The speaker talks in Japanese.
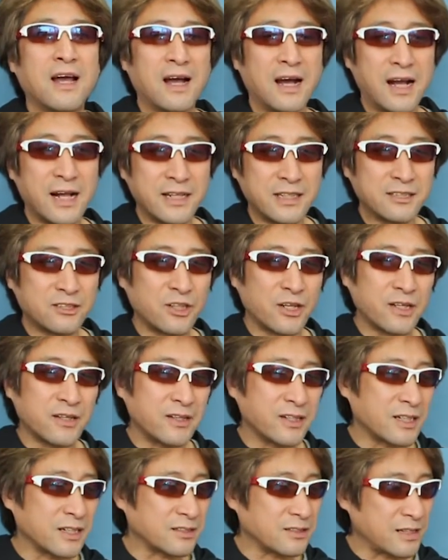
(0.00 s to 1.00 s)
はいそれで
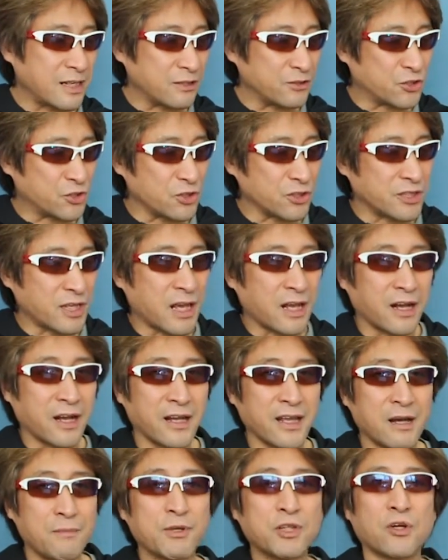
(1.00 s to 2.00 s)
はですね宇宙戦
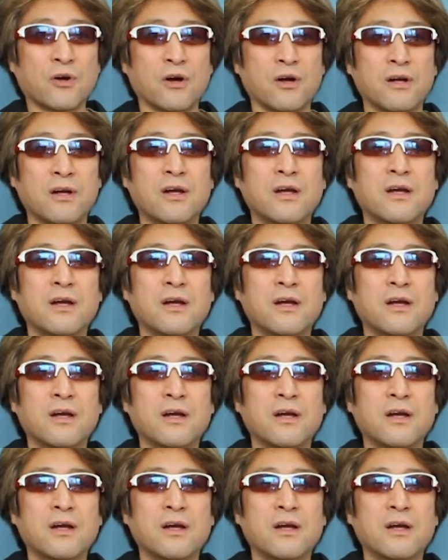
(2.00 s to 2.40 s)
艦ヤマト